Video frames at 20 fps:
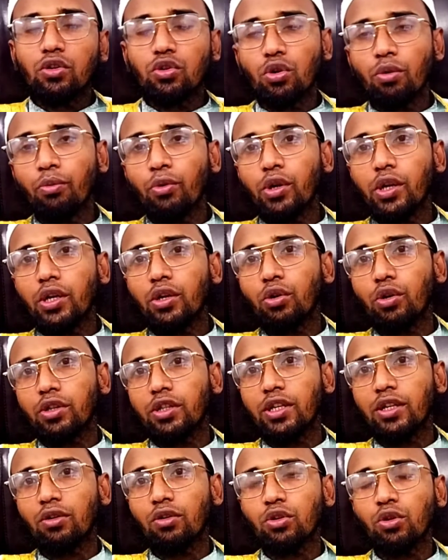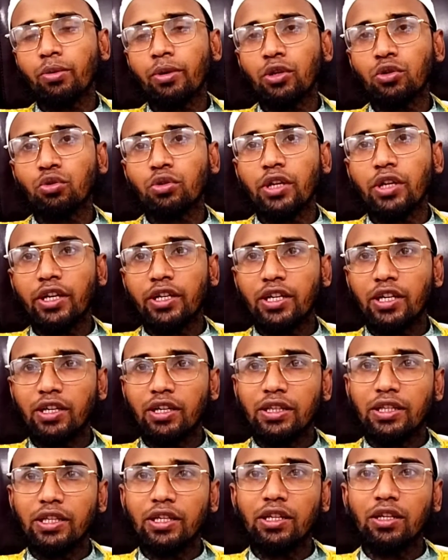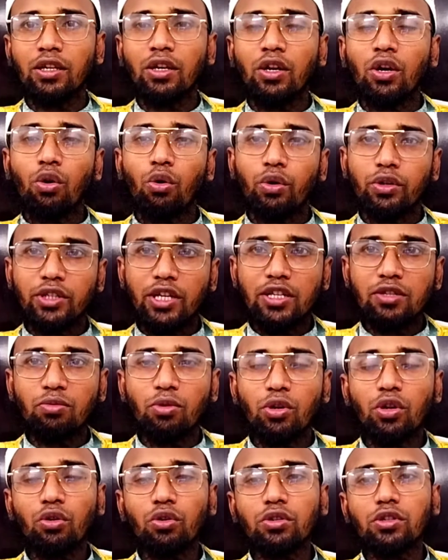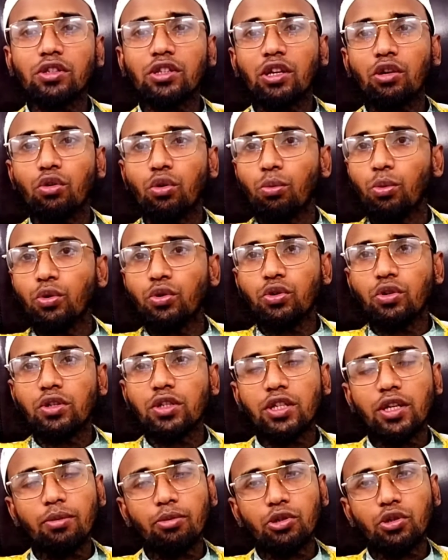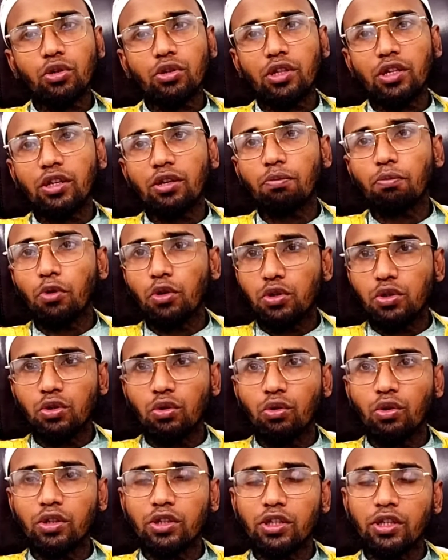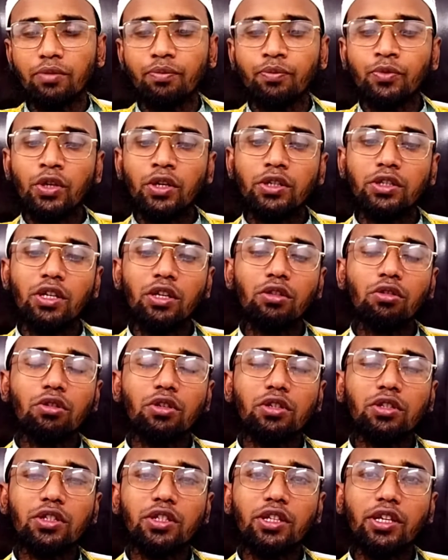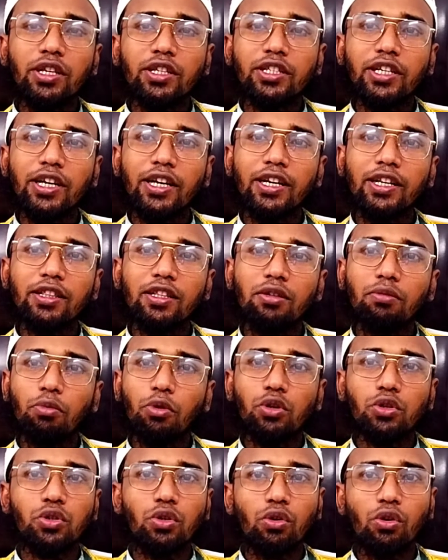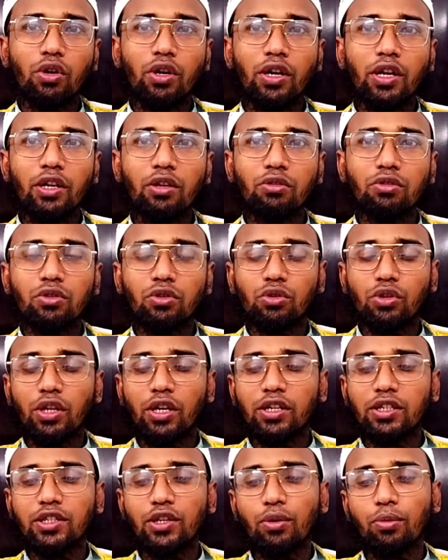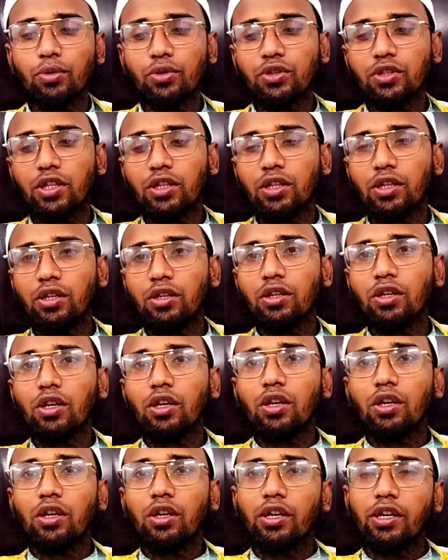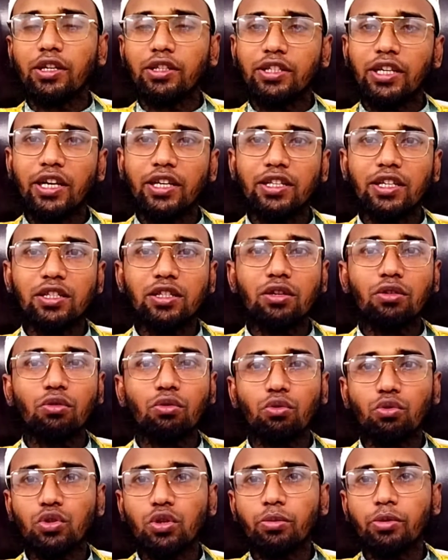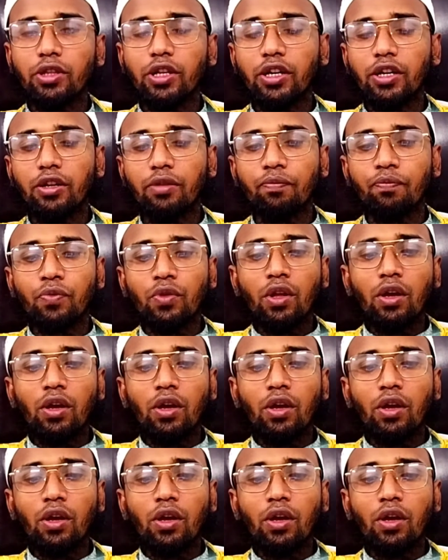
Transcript: সম্মুখীন হতেন অথবা যদি এটাকে তিনি অজায়জ মনে করতেন তাহলে অবশ্যই সে বিষয়ে তিনি প্রশ্ন করতেন যেহেতু সেখানে তিনি প্রশ্ন করে নাই সুতরাং সে অবস্থাতে জায়জ যাচ্ছে কোনো অসুবিধা নেই